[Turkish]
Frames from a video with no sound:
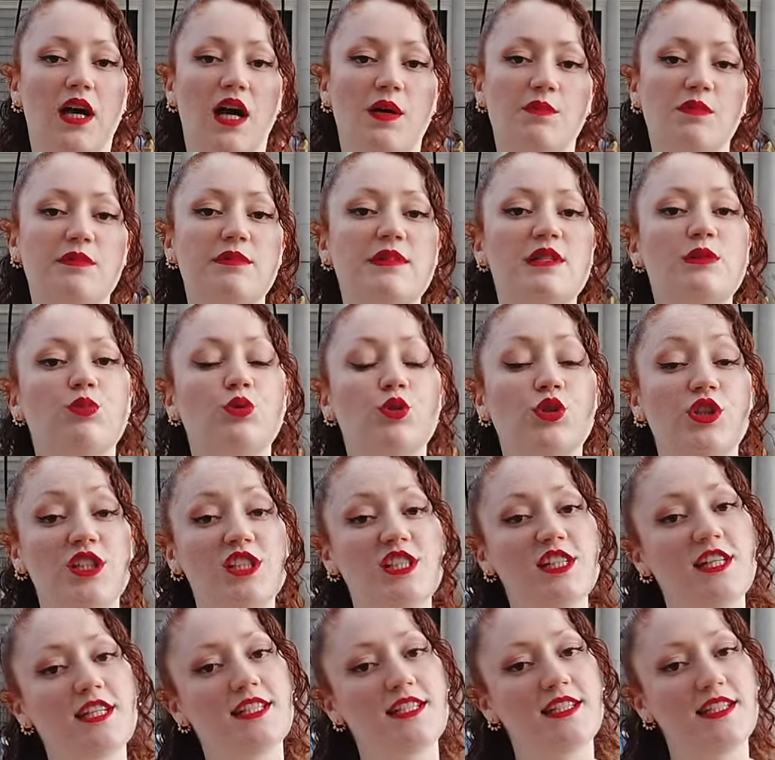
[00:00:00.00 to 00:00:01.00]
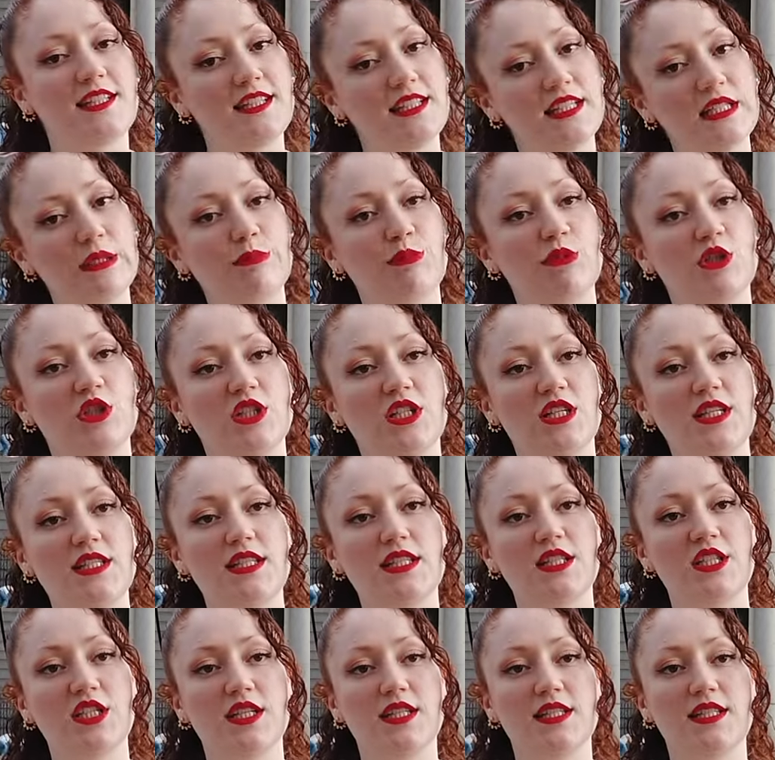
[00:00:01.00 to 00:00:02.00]
Ama biz bugün içerisine
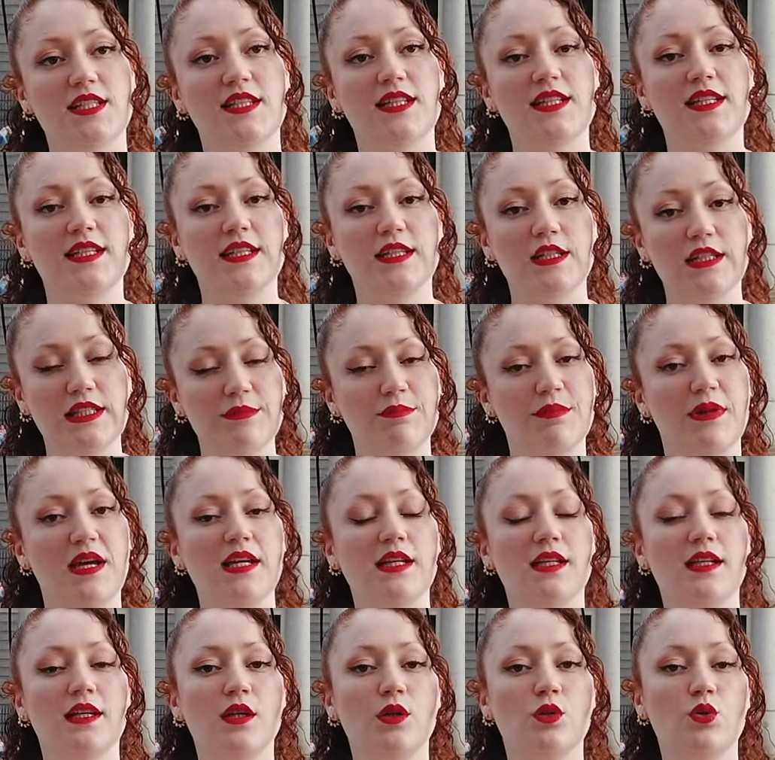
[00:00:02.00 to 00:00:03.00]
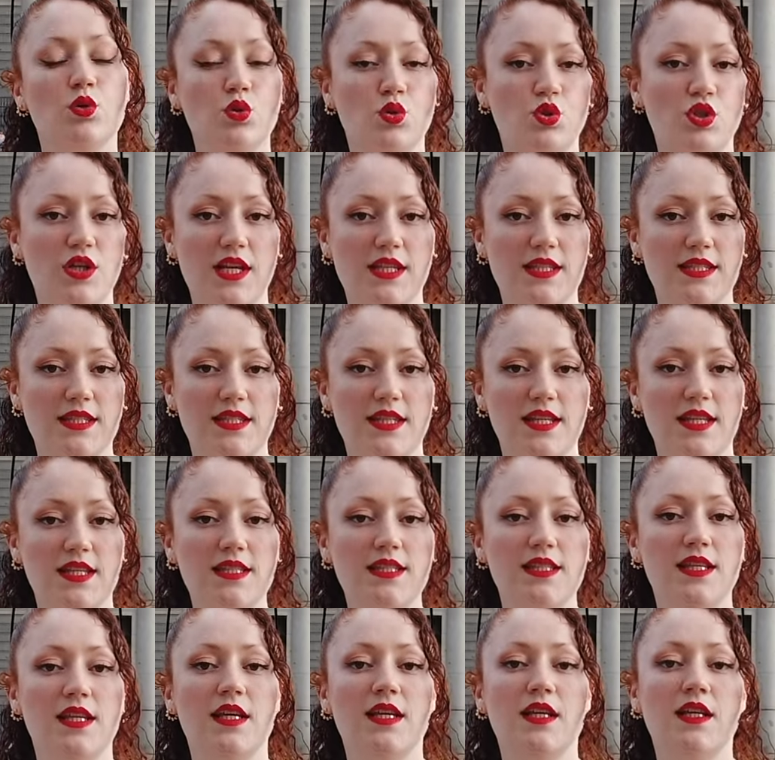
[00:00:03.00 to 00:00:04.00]
girmeyeceğiz. İçerisine girmek
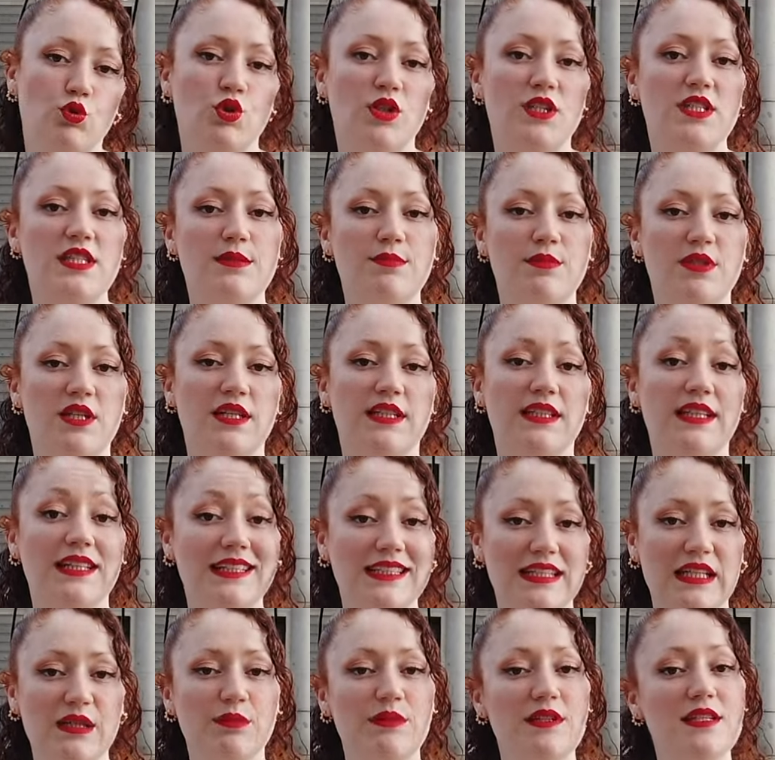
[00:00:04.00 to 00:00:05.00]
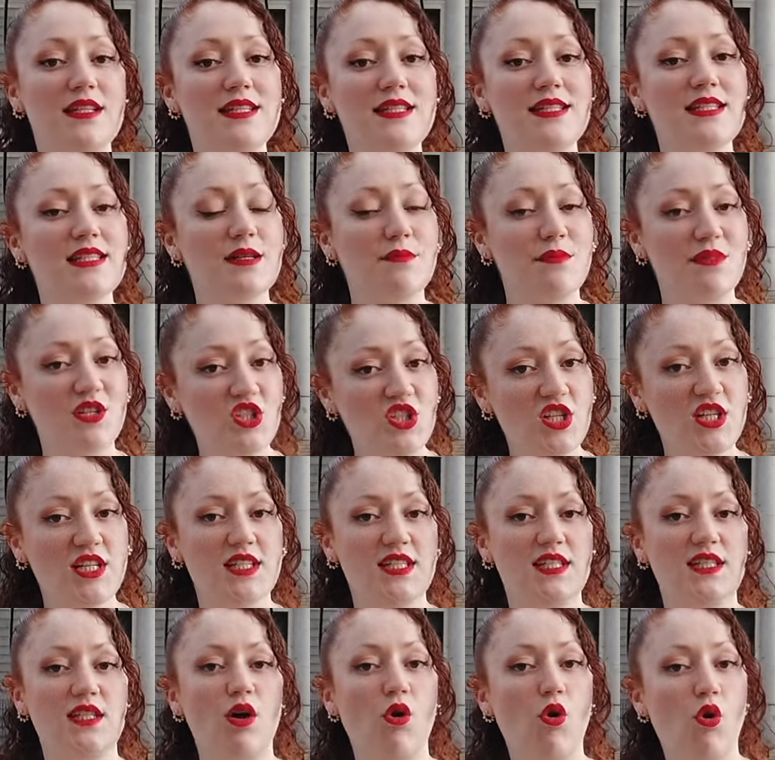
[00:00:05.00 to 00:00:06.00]
ücretsiz. Ücretsiz bir şekilde girebilirsiniz ama
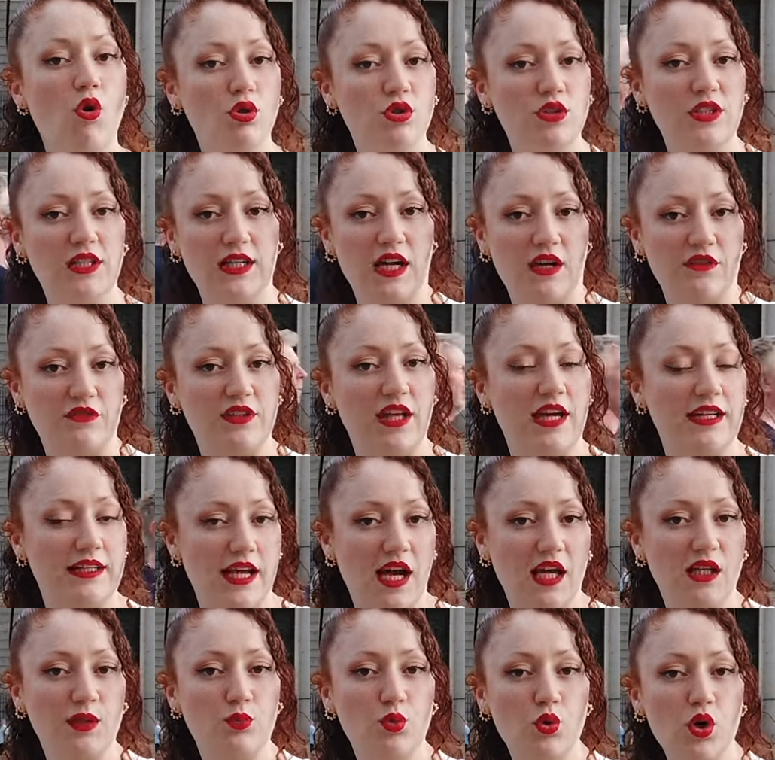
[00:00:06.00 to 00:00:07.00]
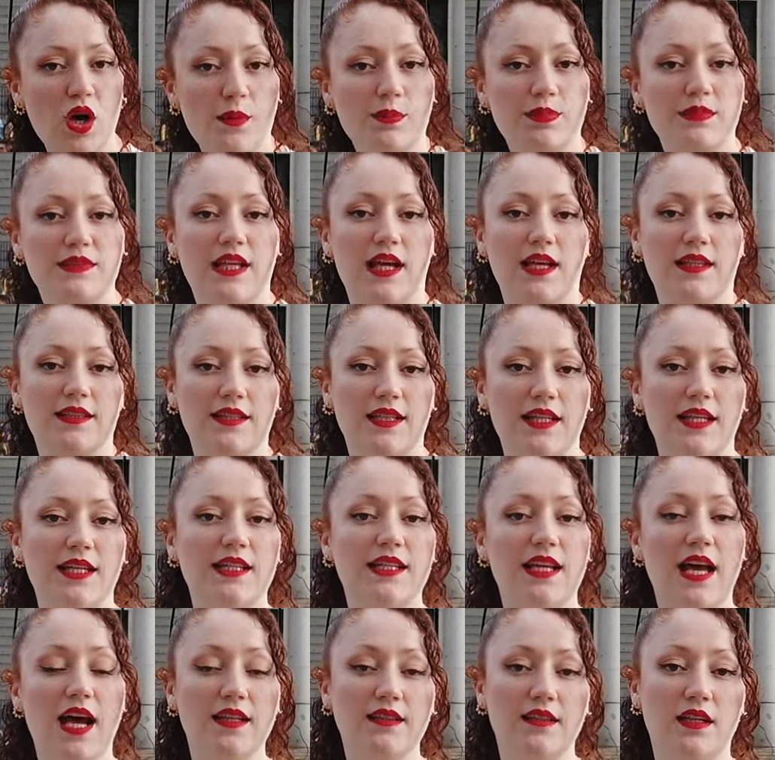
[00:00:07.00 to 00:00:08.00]
içerisine ön taraftan yani bu kapıdan
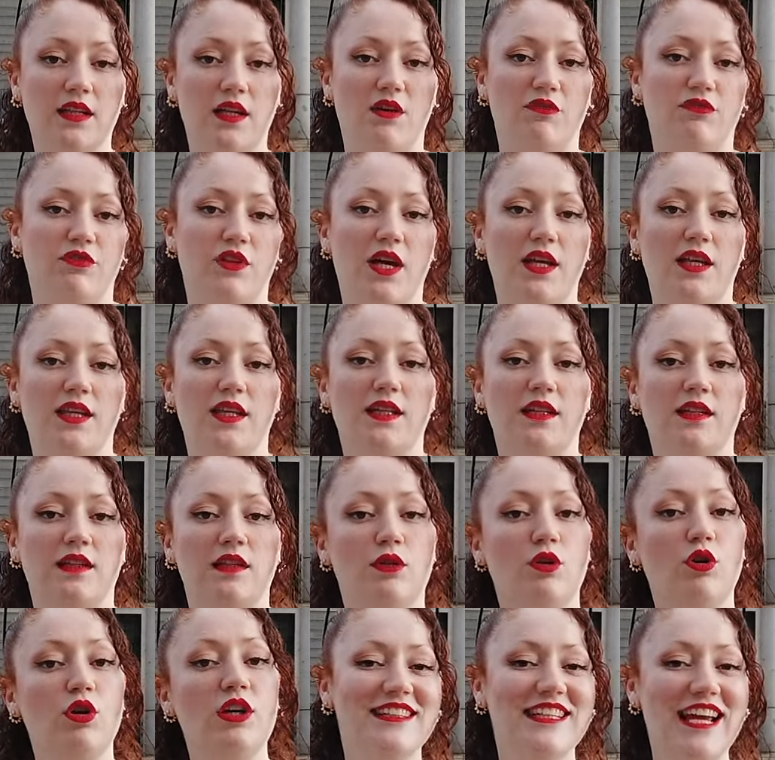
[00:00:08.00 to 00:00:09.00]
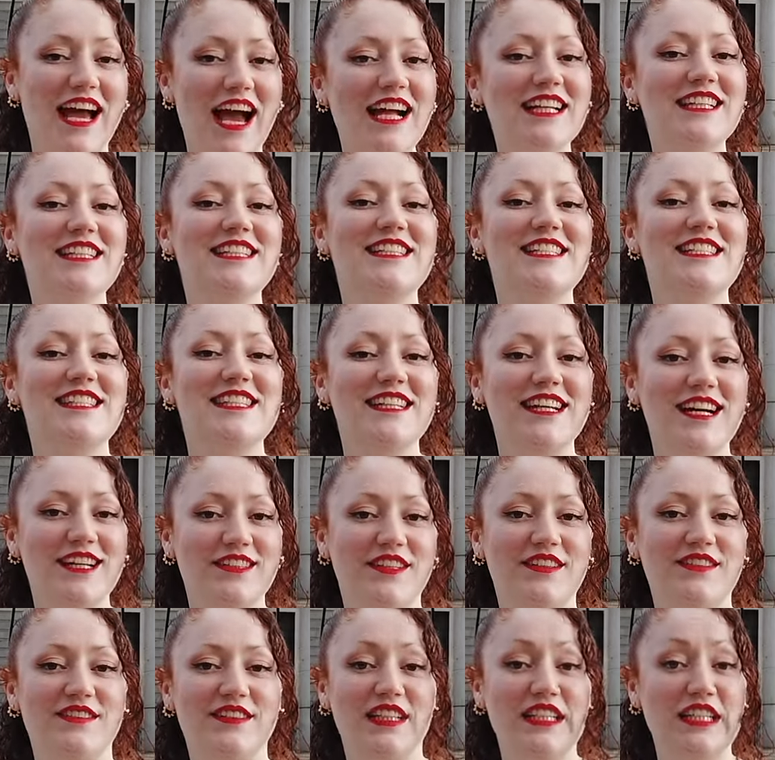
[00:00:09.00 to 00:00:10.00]
değil yan taraftan giriliyor. Geldiğinizde
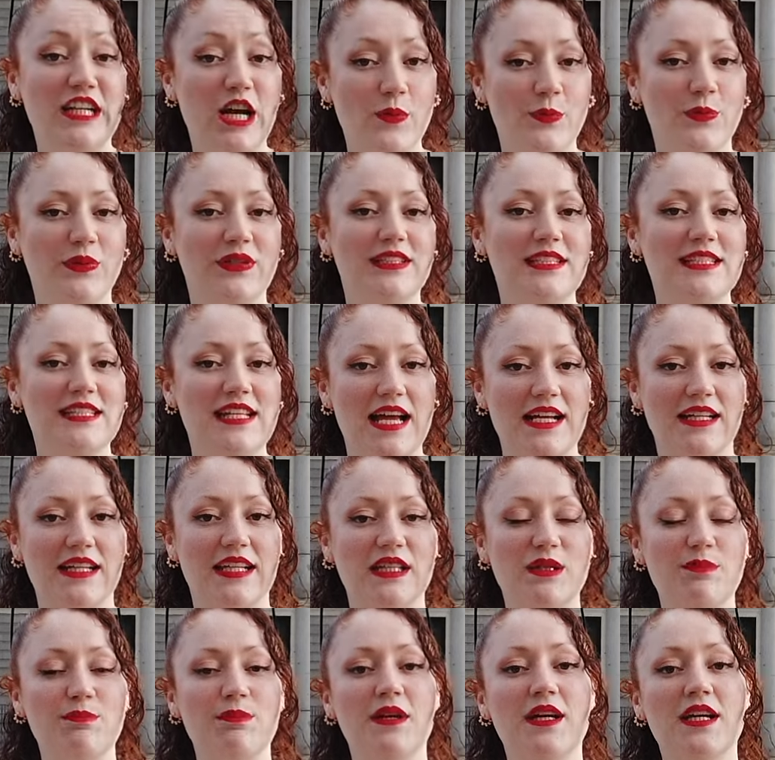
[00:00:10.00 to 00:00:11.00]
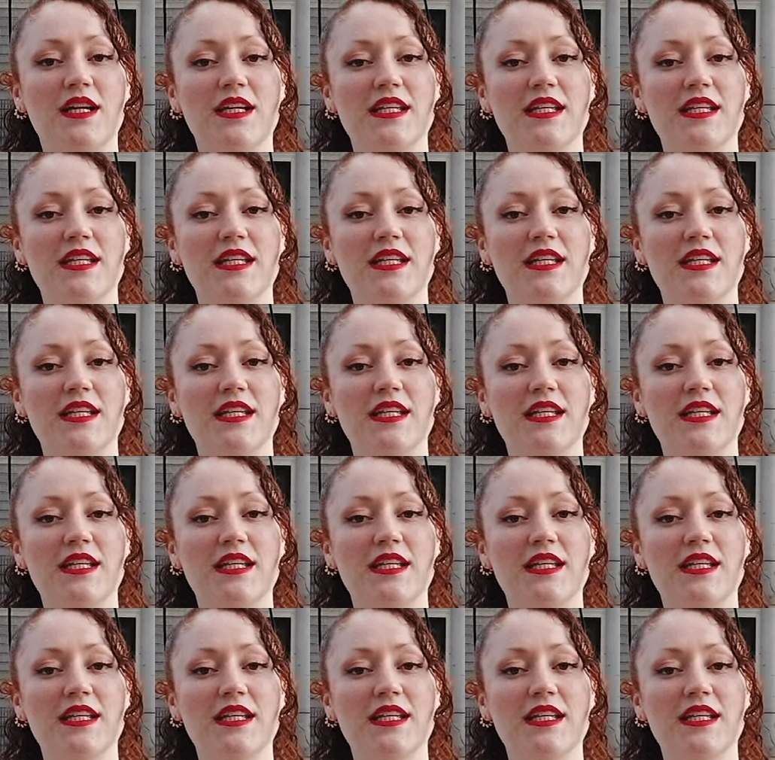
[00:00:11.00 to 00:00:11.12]
katedrali kapalı zannedip